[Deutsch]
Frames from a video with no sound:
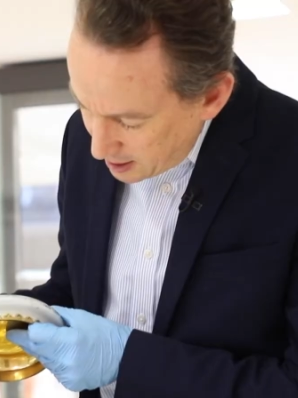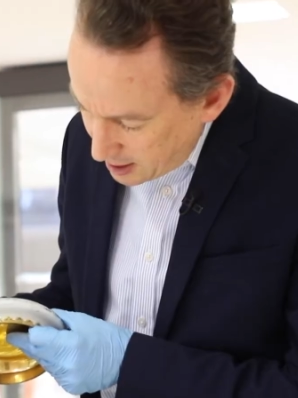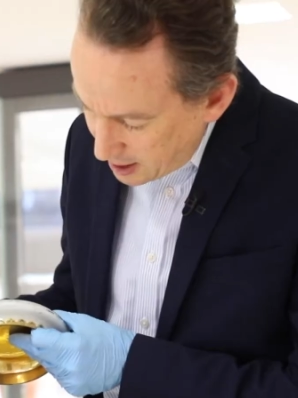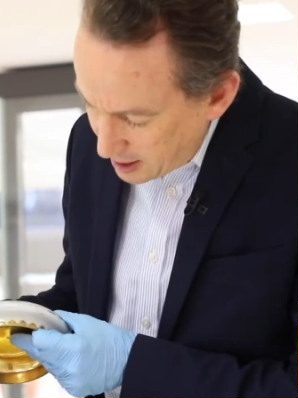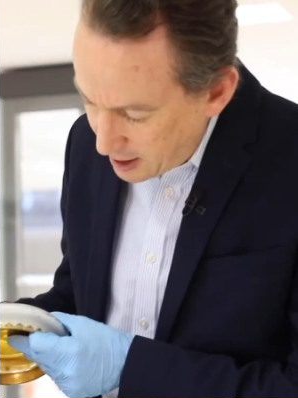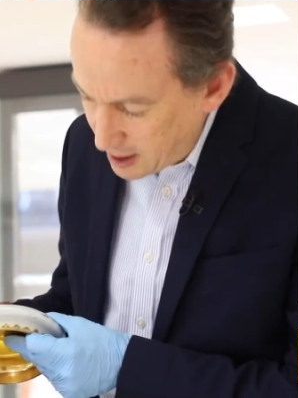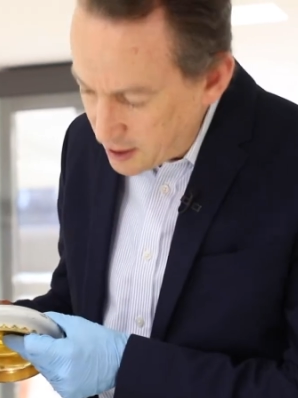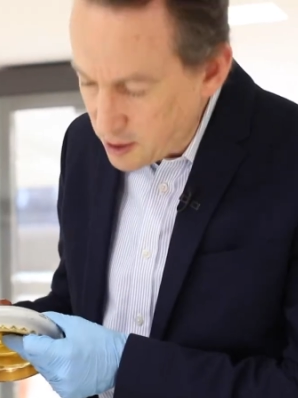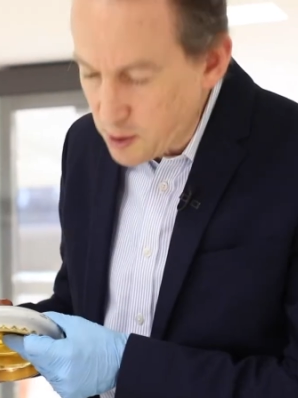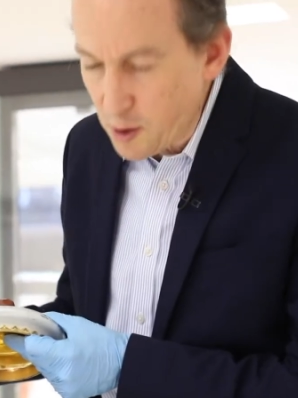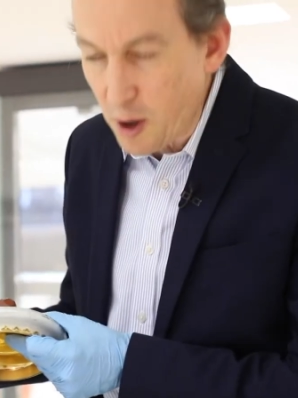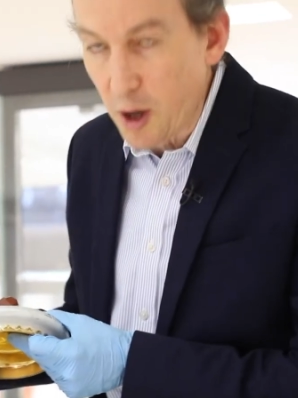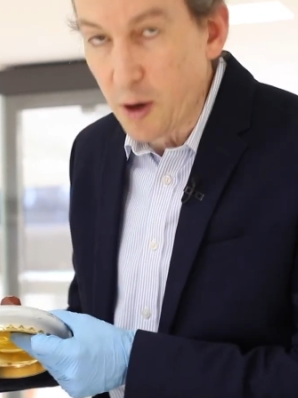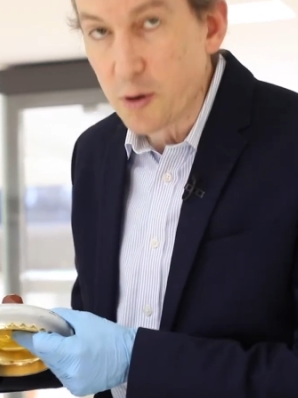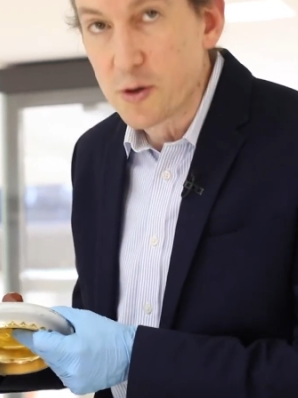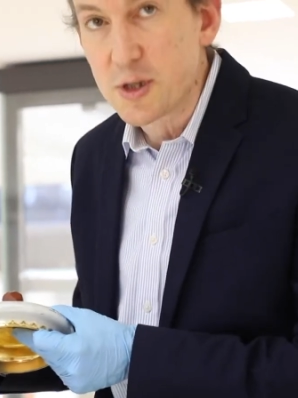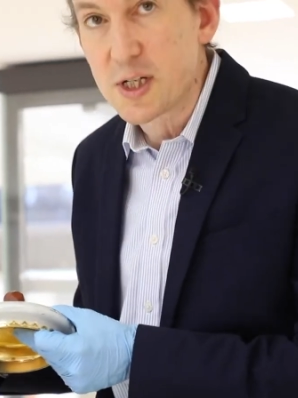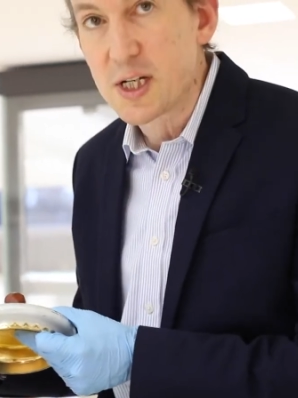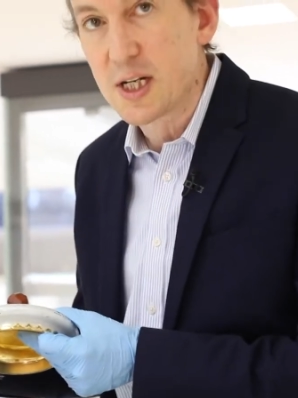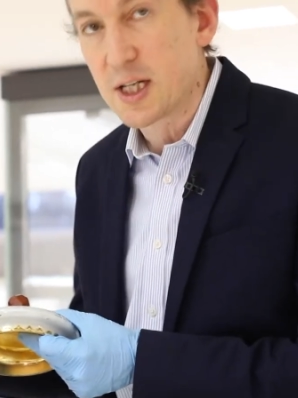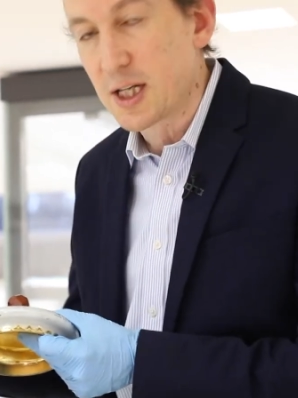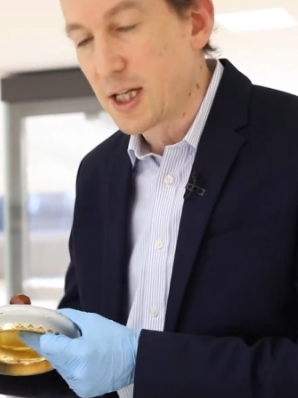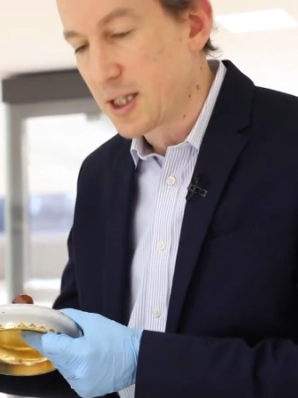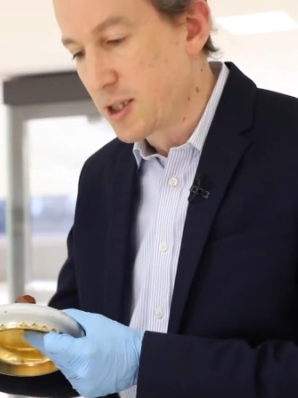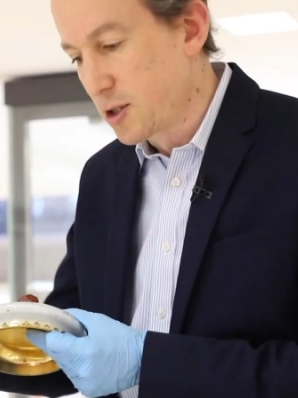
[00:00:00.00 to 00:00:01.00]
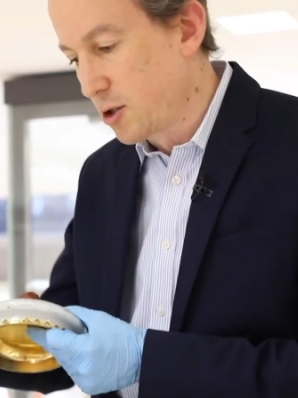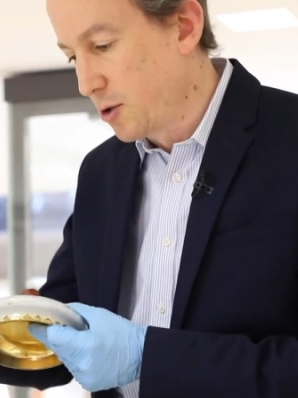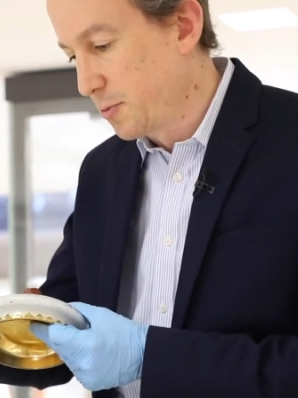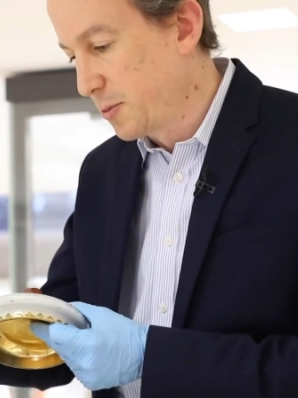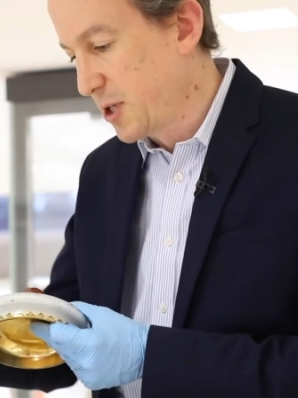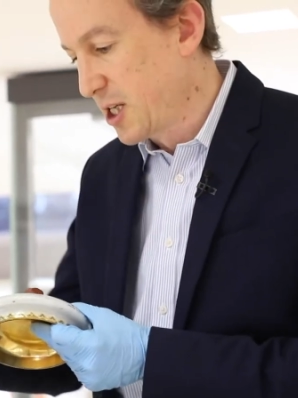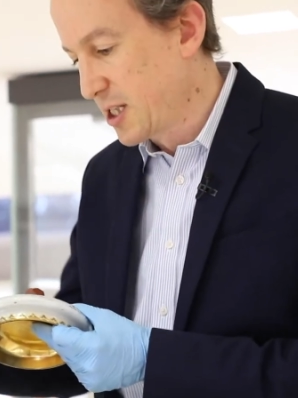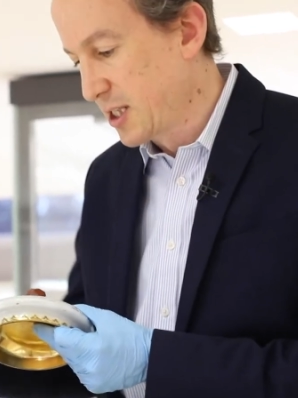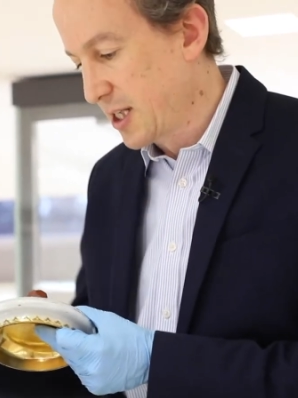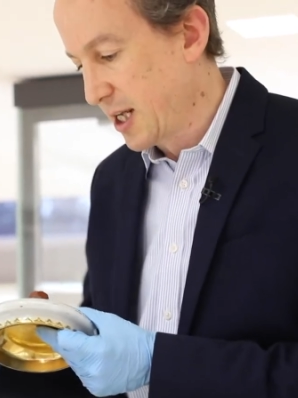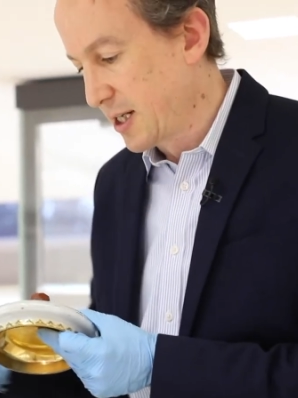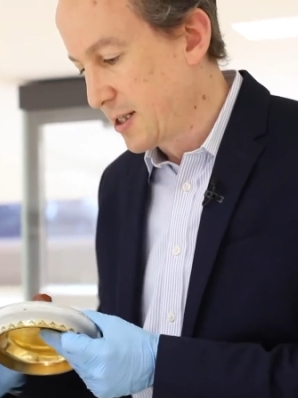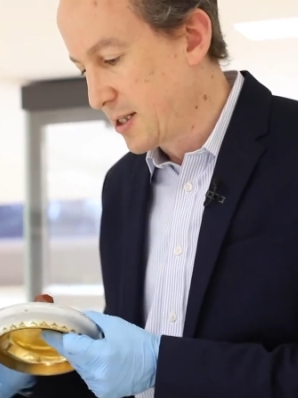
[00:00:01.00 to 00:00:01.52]
der dann so aussieht, als ob
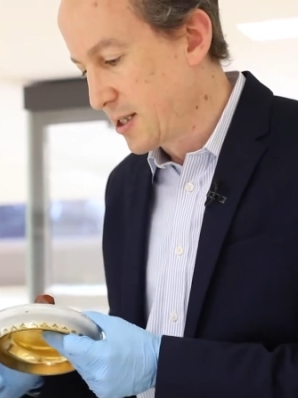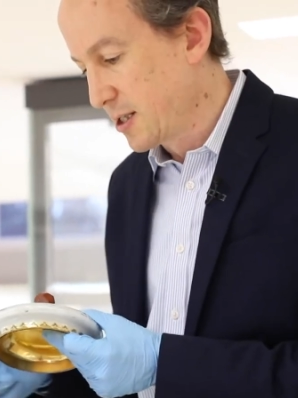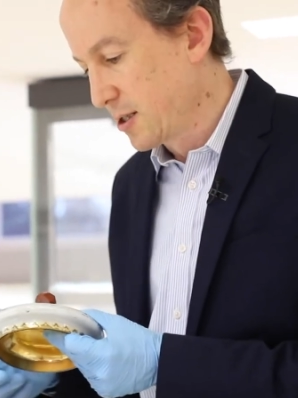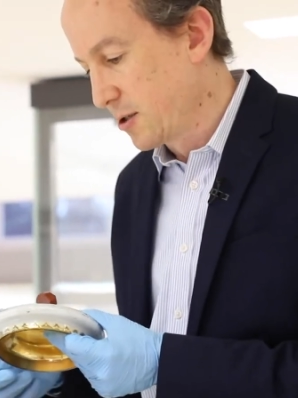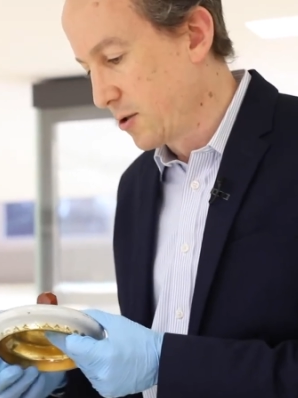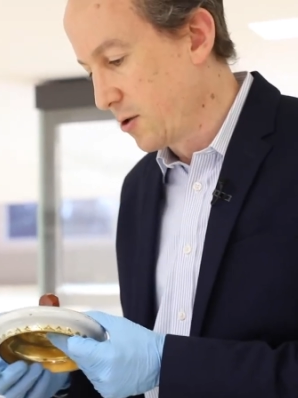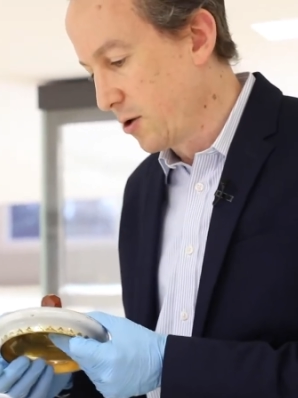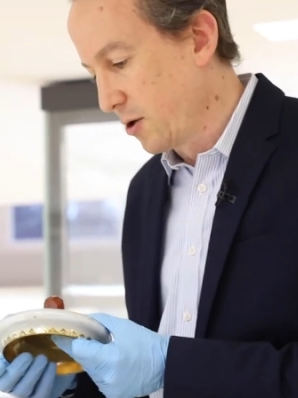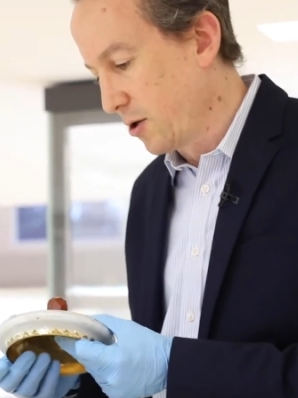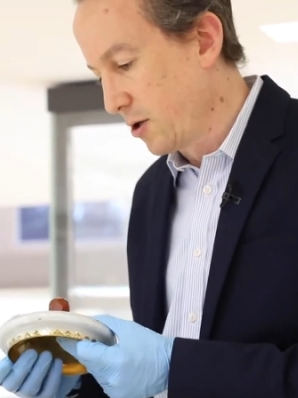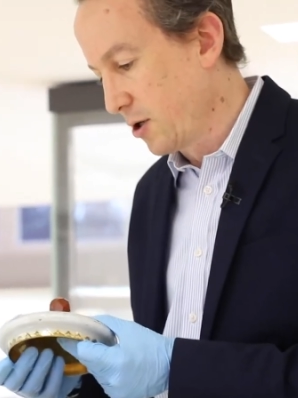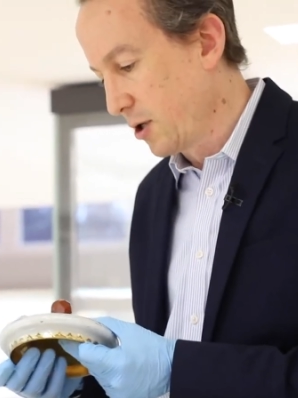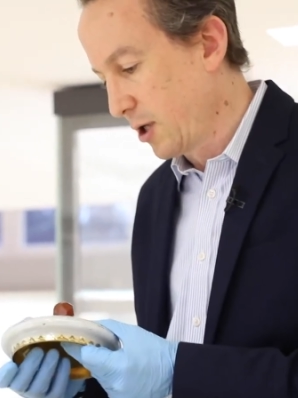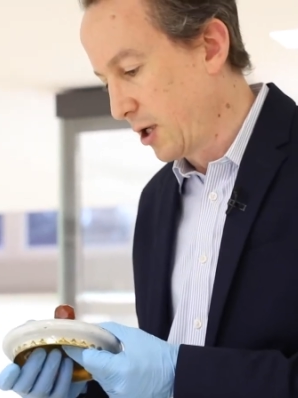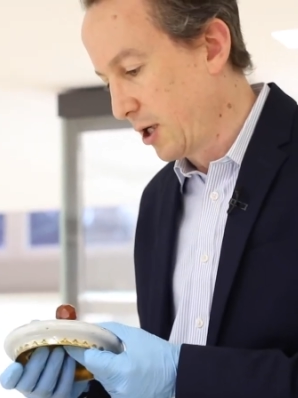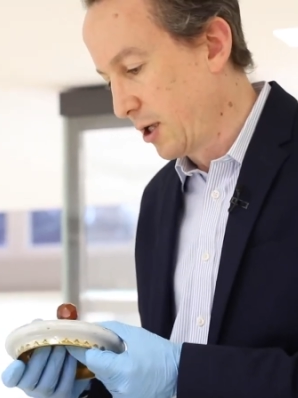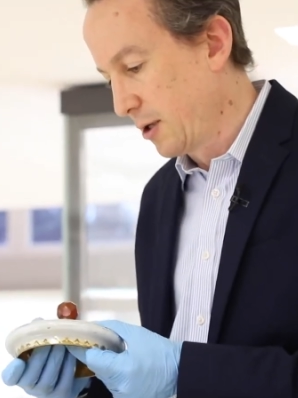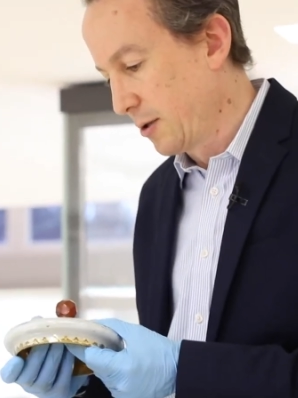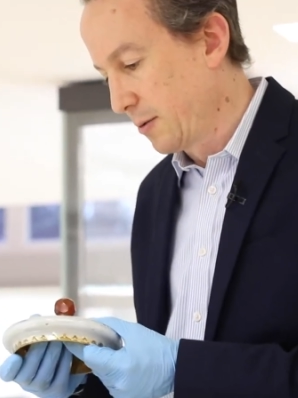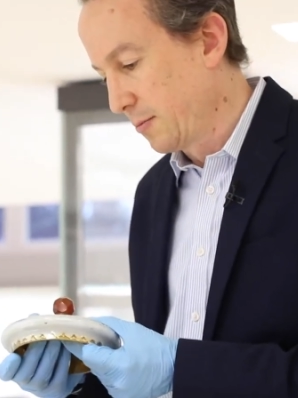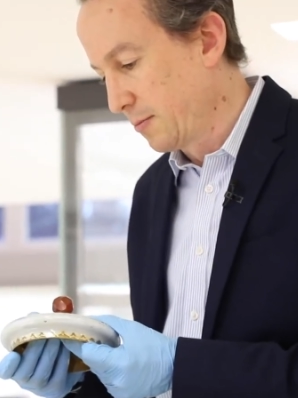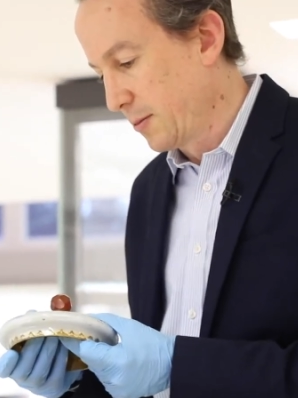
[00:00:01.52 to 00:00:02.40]
das Ganze noch äh,